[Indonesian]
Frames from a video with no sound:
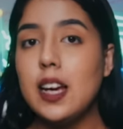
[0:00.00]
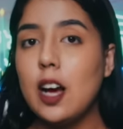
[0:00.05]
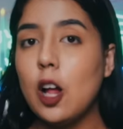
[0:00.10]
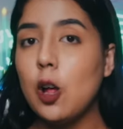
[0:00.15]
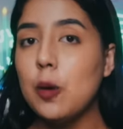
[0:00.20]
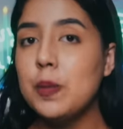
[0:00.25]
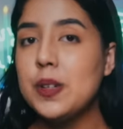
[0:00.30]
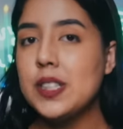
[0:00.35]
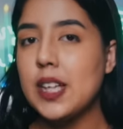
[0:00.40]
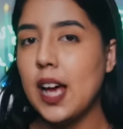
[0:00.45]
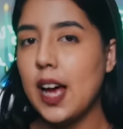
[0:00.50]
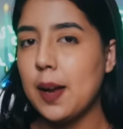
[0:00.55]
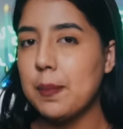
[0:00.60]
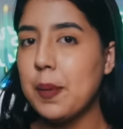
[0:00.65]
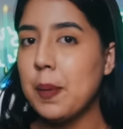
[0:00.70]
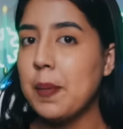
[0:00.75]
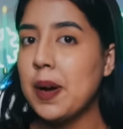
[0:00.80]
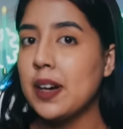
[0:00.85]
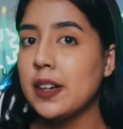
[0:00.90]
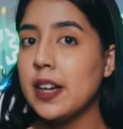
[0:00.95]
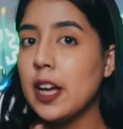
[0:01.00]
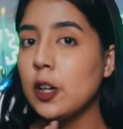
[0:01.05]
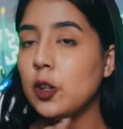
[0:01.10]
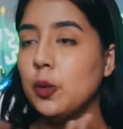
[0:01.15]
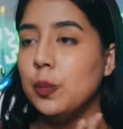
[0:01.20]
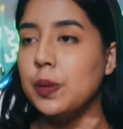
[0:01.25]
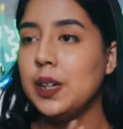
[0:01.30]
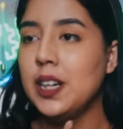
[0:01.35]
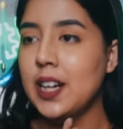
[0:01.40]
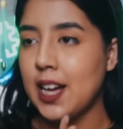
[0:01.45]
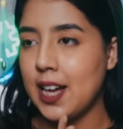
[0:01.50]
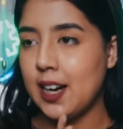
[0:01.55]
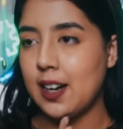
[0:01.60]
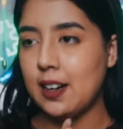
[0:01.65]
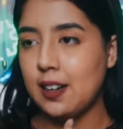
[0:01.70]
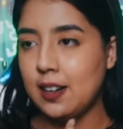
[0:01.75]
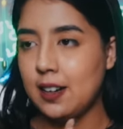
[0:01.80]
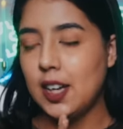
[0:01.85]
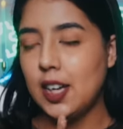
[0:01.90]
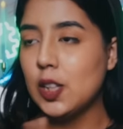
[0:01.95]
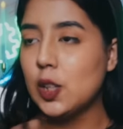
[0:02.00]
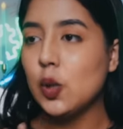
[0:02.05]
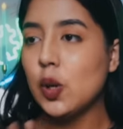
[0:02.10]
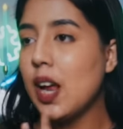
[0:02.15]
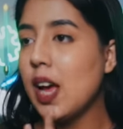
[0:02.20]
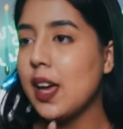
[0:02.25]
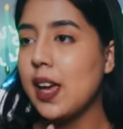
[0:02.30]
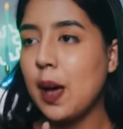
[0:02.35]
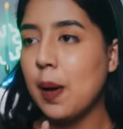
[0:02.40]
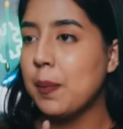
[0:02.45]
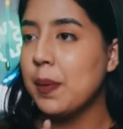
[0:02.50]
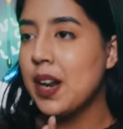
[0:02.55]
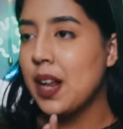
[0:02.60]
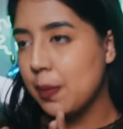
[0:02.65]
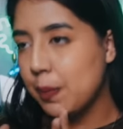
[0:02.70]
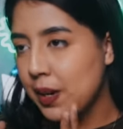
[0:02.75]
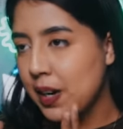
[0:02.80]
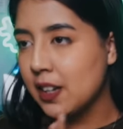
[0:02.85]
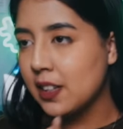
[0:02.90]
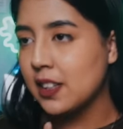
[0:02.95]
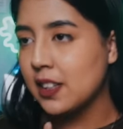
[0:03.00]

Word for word: kalau misalkan memang Danu benar, itulah yang benar-benar